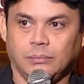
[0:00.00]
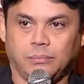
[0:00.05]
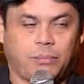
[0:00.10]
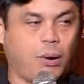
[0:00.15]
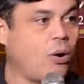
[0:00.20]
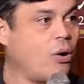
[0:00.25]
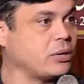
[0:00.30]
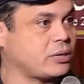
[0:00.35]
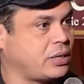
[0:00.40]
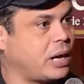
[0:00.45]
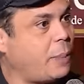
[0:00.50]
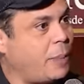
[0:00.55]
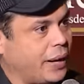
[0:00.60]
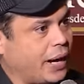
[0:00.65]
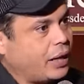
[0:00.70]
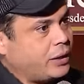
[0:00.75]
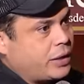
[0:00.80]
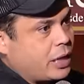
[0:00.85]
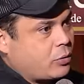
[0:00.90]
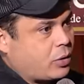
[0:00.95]
Pô, você vai
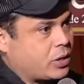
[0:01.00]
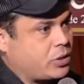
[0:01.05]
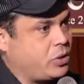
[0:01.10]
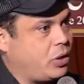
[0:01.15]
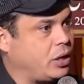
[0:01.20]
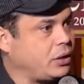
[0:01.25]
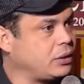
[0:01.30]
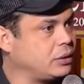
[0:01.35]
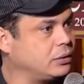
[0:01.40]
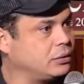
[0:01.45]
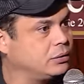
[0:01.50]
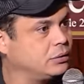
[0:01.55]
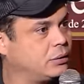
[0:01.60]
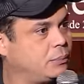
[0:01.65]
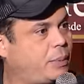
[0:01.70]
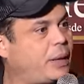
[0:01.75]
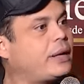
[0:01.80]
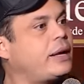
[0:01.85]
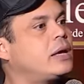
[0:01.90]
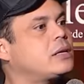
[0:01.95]
pegar dinheiro com a agiota?
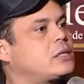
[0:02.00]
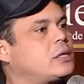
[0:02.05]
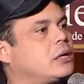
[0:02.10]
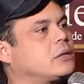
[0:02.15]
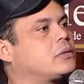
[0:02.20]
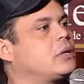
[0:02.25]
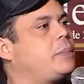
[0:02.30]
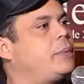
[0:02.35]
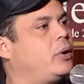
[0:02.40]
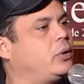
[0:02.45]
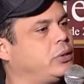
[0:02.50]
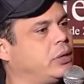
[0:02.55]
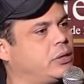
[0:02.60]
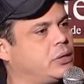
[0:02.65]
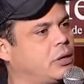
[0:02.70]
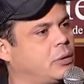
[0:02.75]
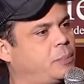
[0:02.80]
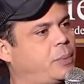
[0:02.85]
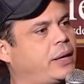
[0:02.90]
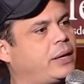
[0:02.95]
Pra quê você pegou
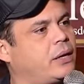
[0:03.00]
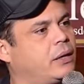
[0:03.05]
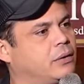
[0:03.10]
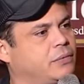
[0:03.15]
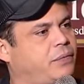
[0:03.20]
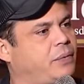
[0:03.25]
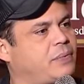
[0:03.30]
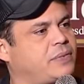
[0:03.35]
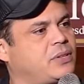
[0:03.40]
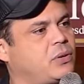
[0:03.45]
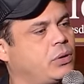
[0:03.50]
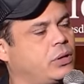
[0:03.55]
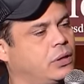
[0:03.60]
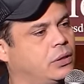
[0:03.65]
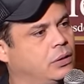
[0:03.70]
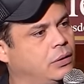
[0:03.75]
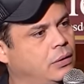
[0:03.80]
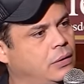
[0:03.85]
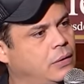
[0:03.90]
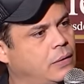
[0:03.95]
dinheiro agiota? Pra quê? Pra fazer o quê?